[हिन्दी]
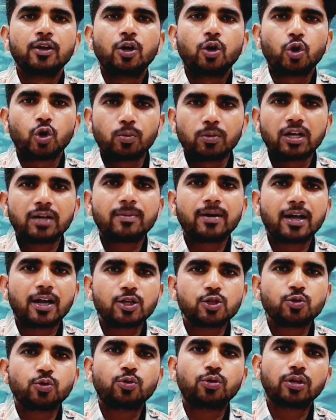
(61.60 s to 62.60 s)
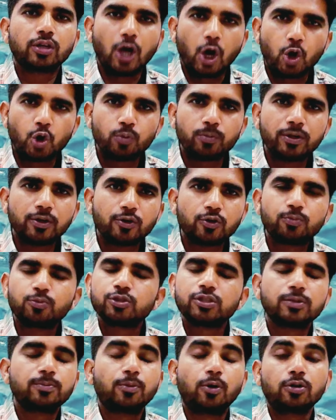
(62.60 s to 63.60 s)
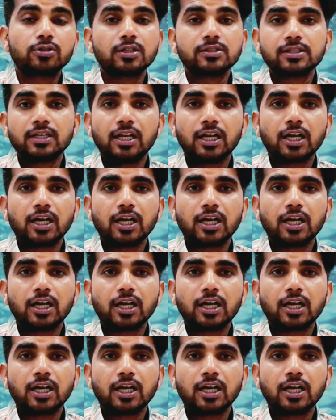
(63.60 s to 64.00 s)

रोमन हमारा जो गुड़गांव में और मुझे बहुत अच्छा